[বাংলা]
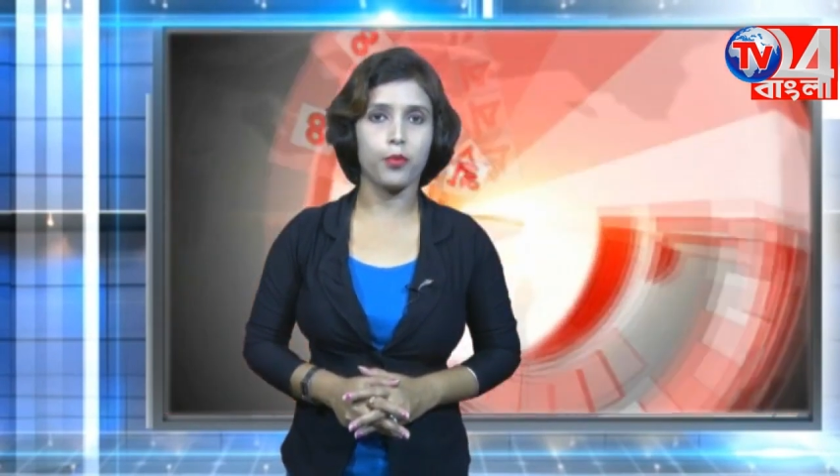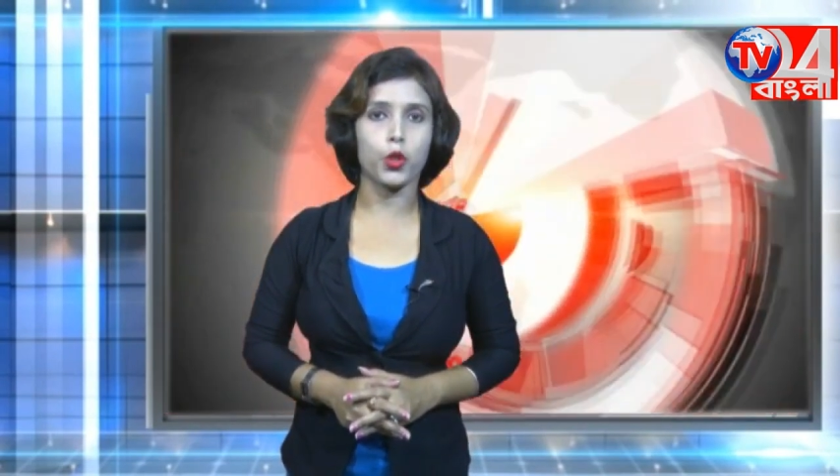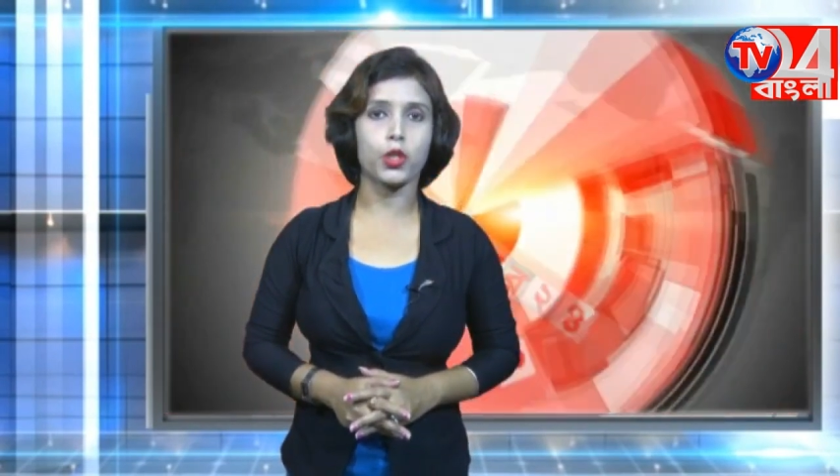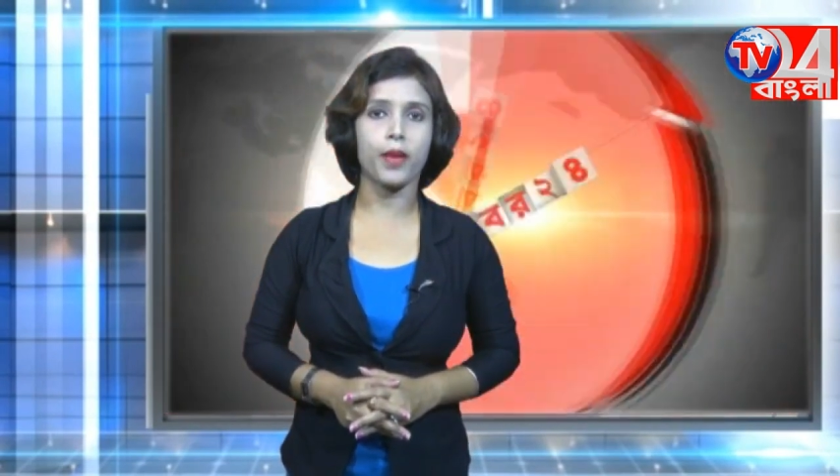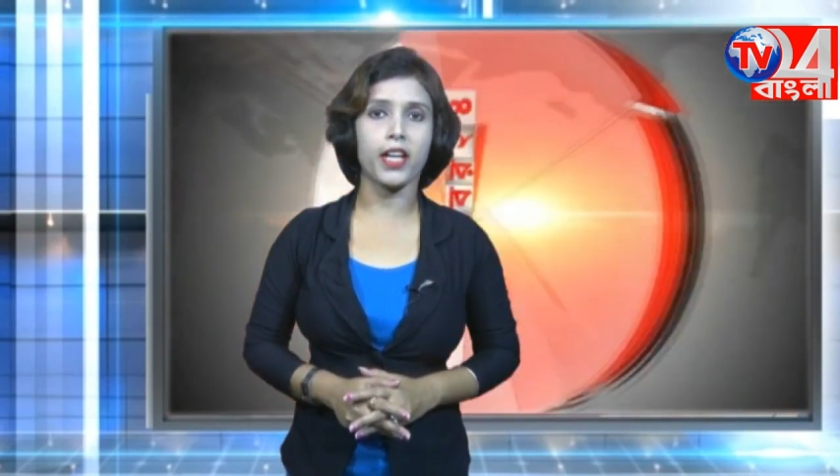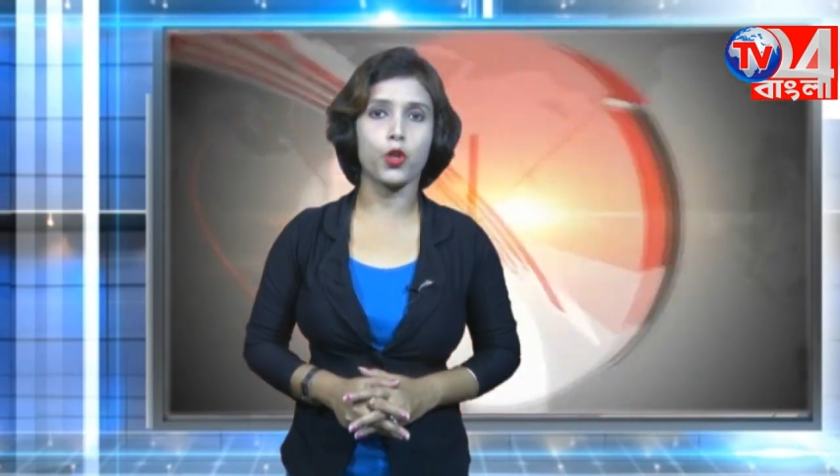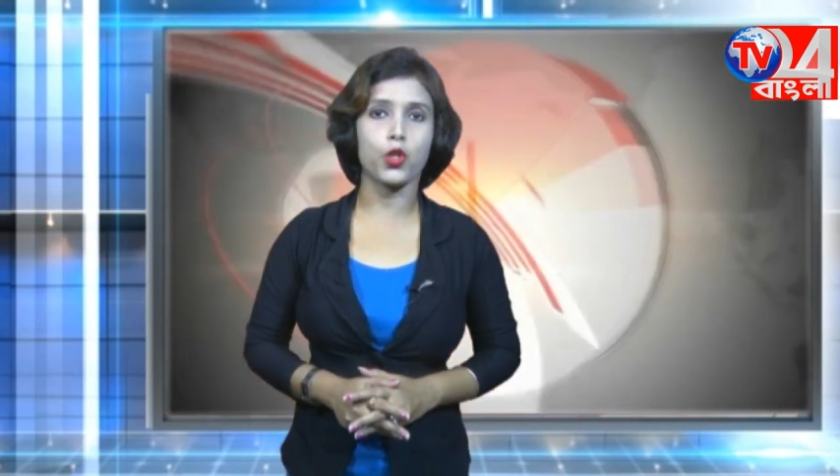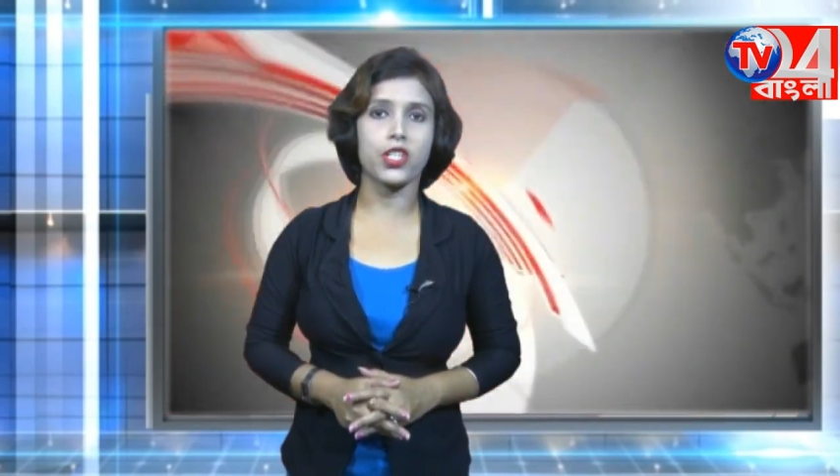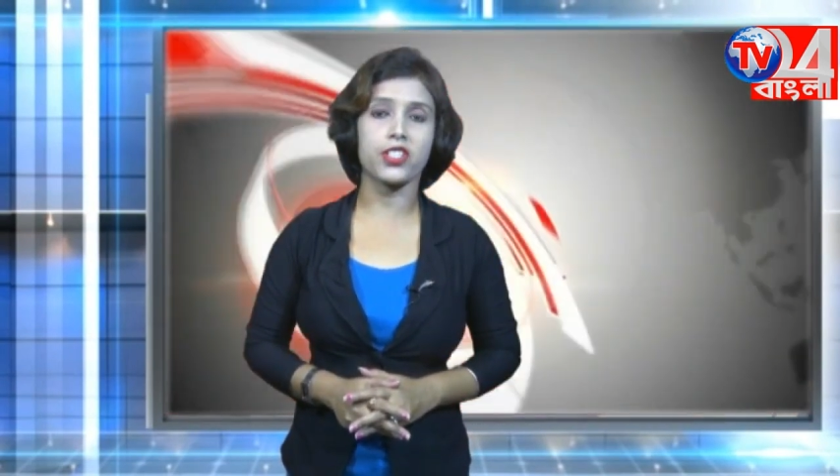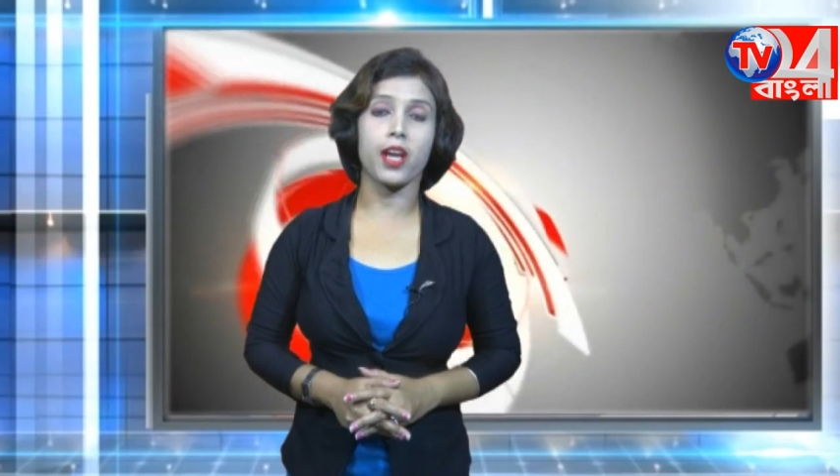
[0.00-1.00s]
প্রতিমায়
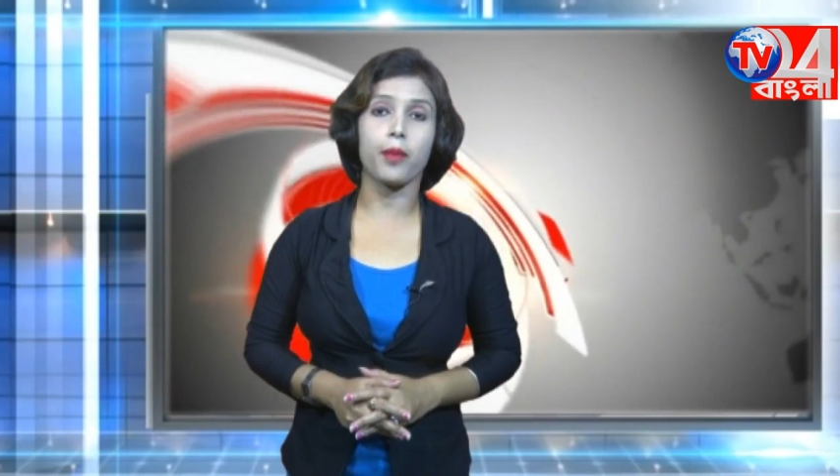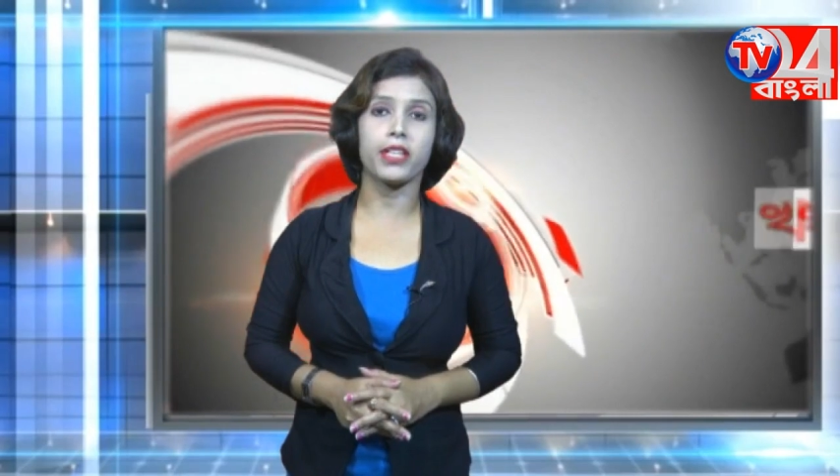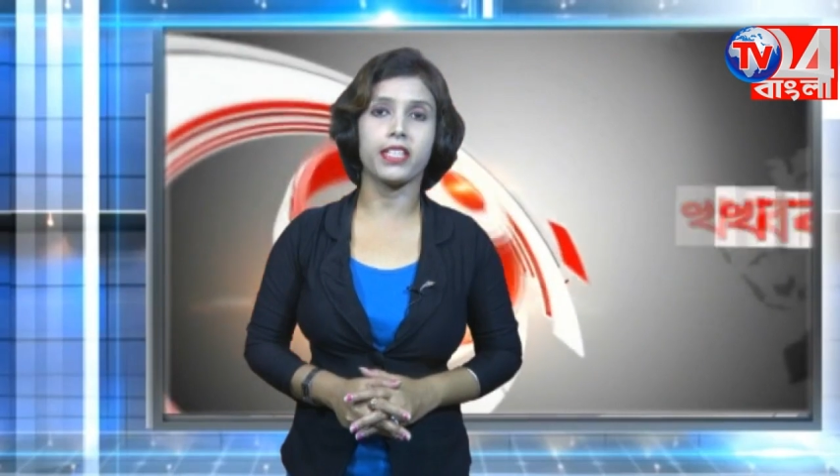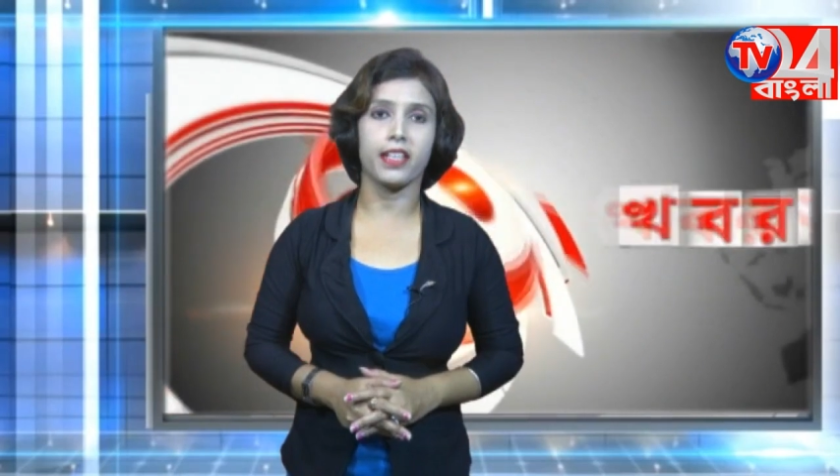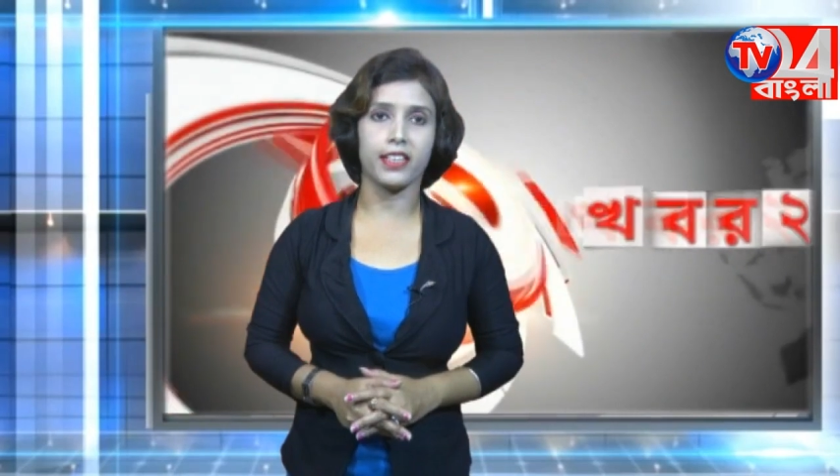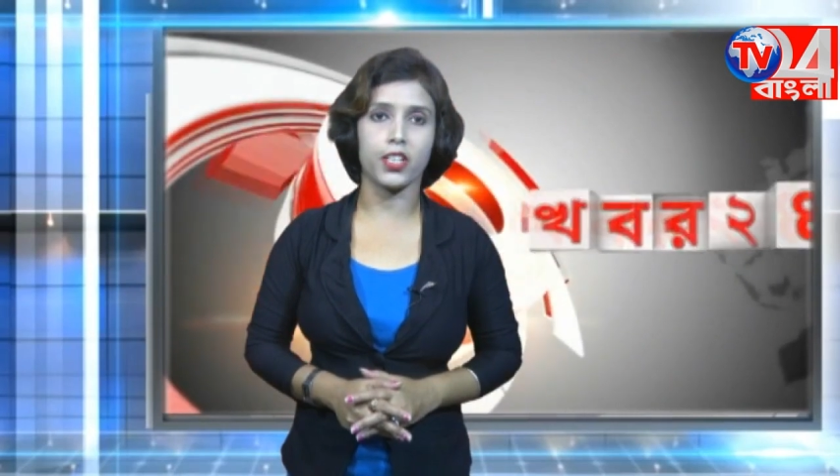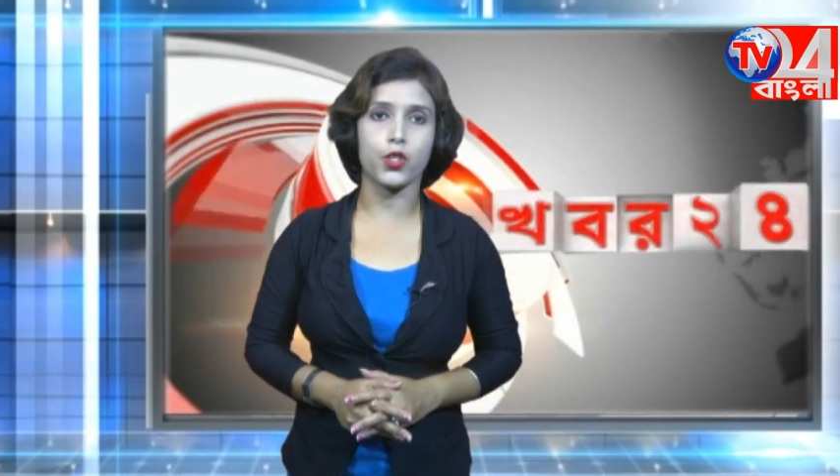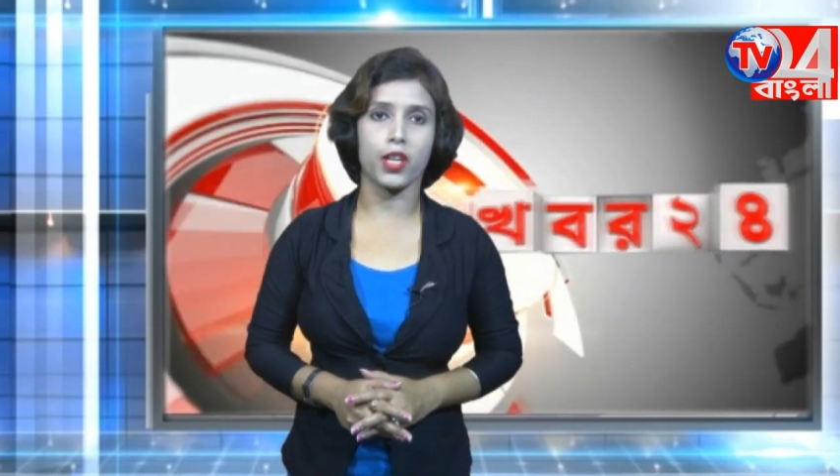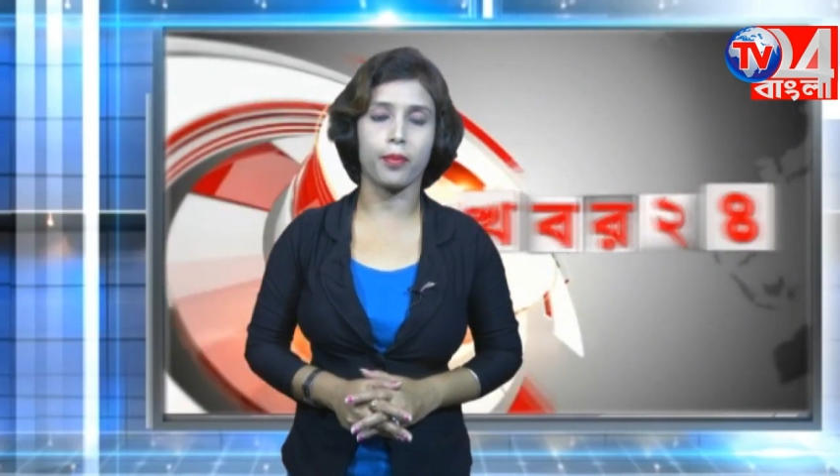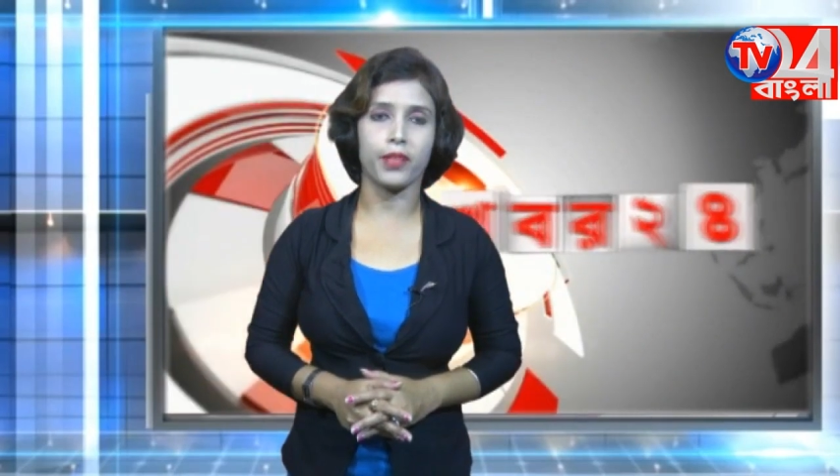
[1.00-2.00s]
রয়েছে সাবেকিয়ানার
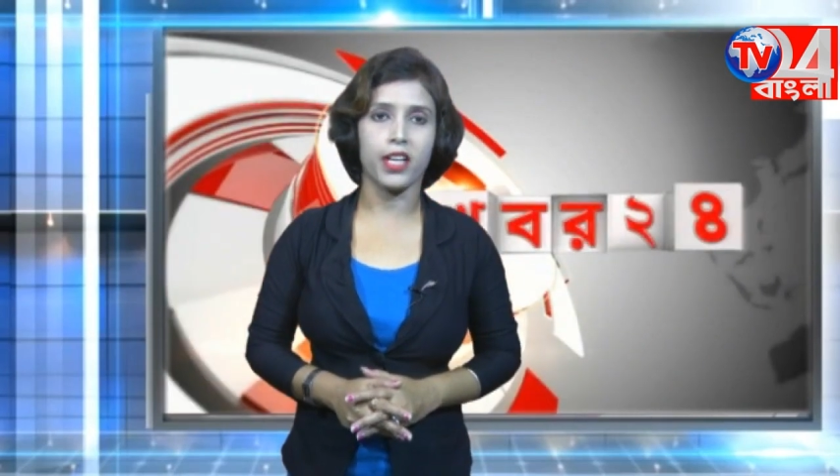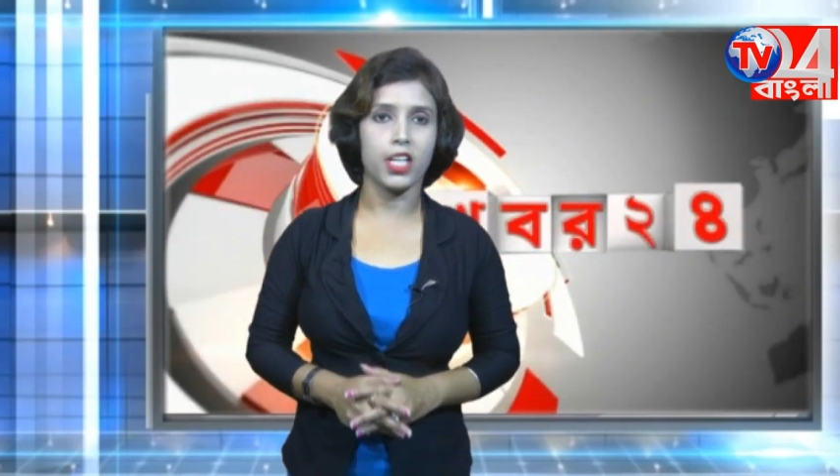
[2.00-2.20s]
ছাপ